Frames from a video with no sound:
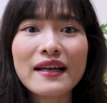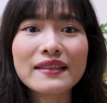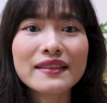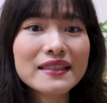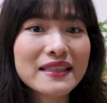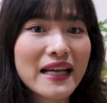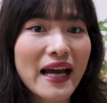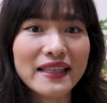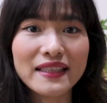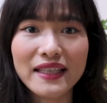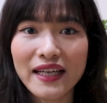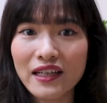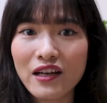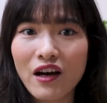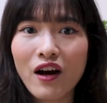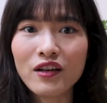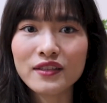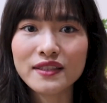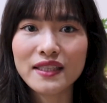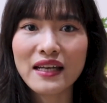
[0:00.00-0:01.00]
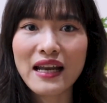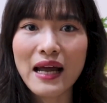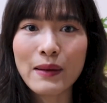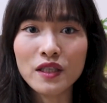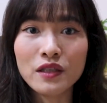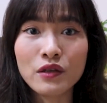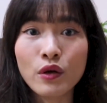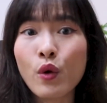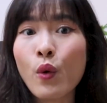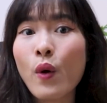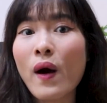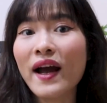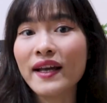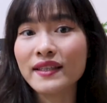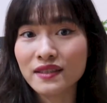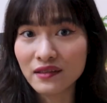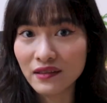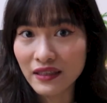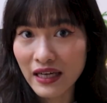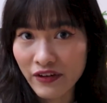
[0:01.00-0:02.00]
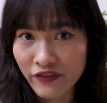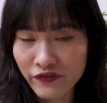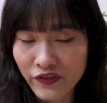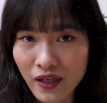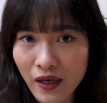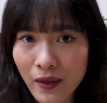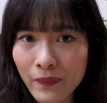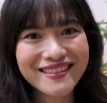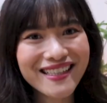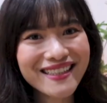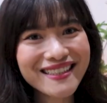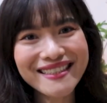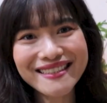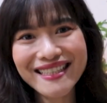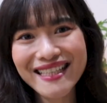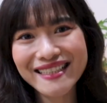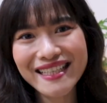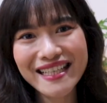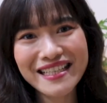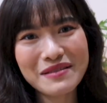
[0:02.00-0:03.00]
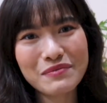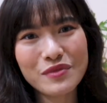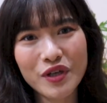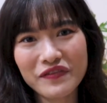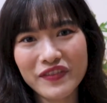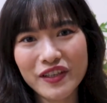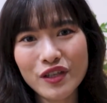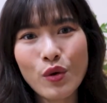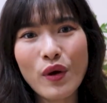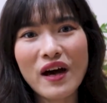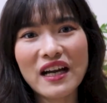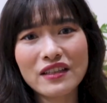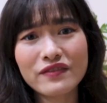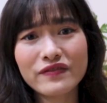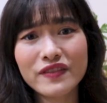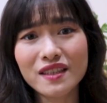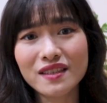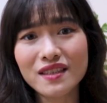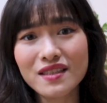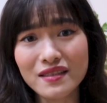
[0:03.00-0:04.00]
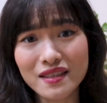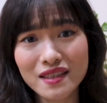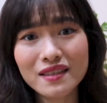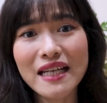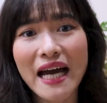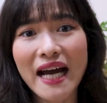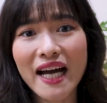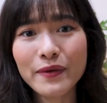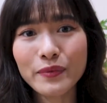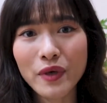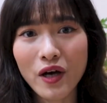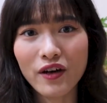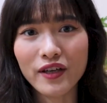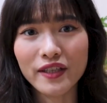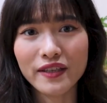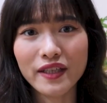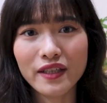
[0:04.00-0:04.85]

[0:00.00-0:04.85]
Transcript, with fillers: tất cả những cái đó họ sẽ làm ở ngoài giờ làm việc trang thấy rằng đây là một một cái văn hóa làm việc thực sự đáng học hỏi